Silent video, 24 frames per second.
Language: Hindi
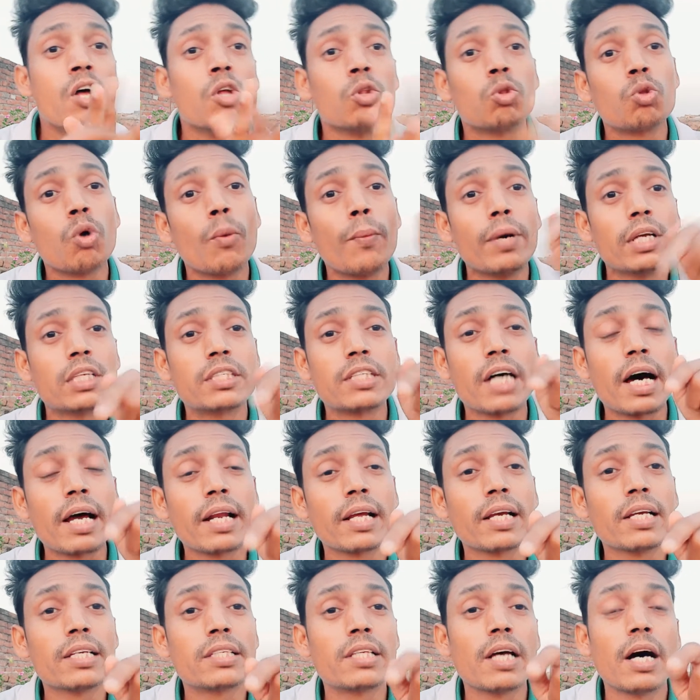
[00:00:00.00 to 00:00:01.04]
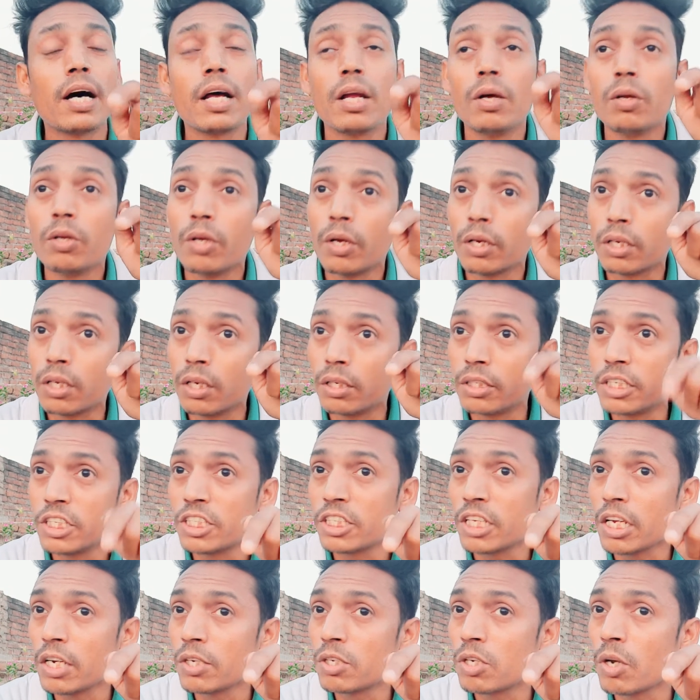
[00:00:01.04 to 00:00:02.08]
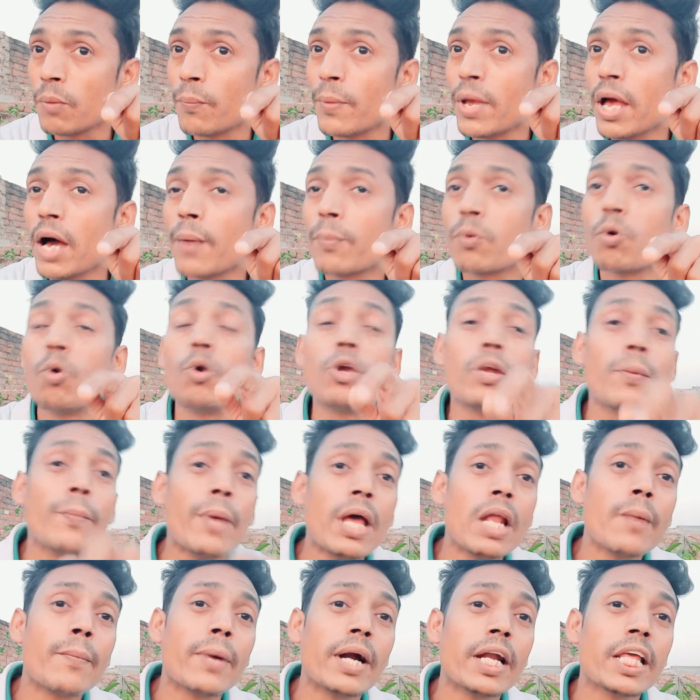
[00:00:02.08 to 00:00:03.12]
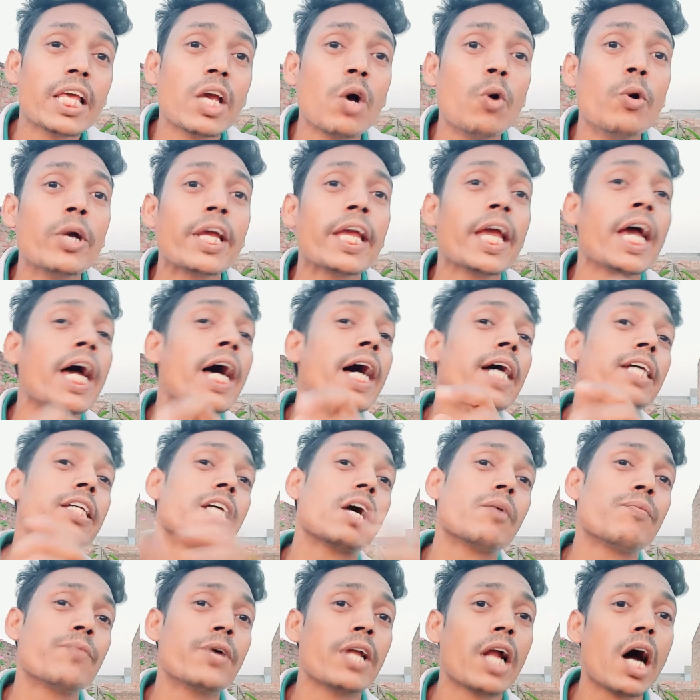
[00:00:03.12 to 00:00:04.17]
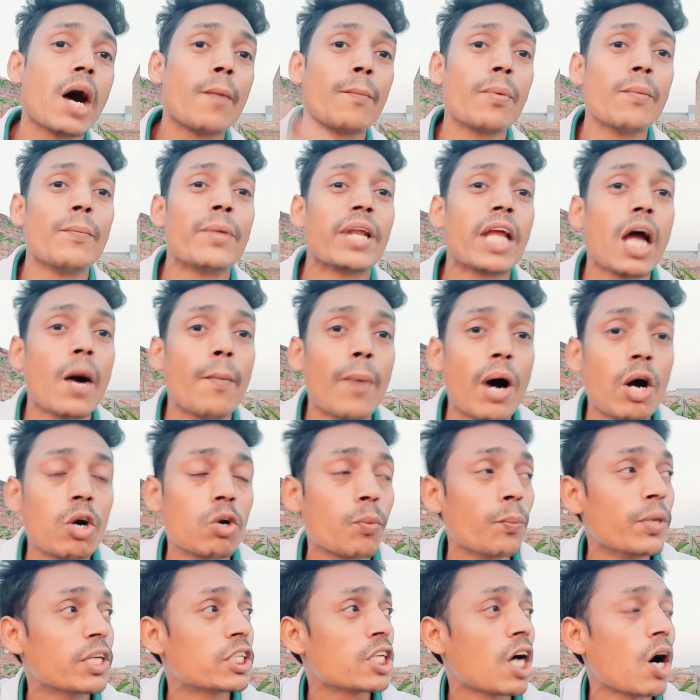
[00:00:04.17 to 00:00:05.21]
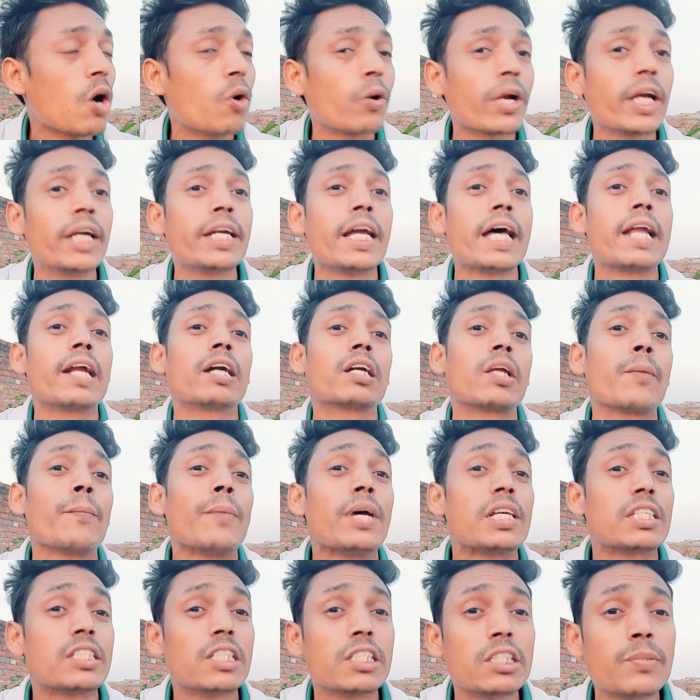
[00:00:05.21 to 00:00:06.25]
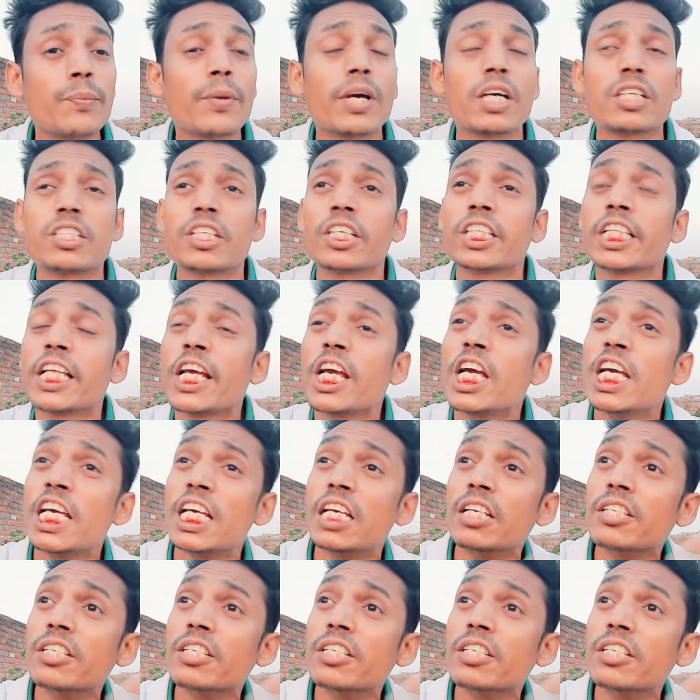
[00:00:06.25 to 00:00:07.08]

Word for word: तो भाई सारे के सारे डिस्क्रिप्शन में आपको ईमेल पड़ी हुई है या फिर आप मेरे अबाउट में जाओगे डायरेक्ट मैसेज भी कर सकते हैं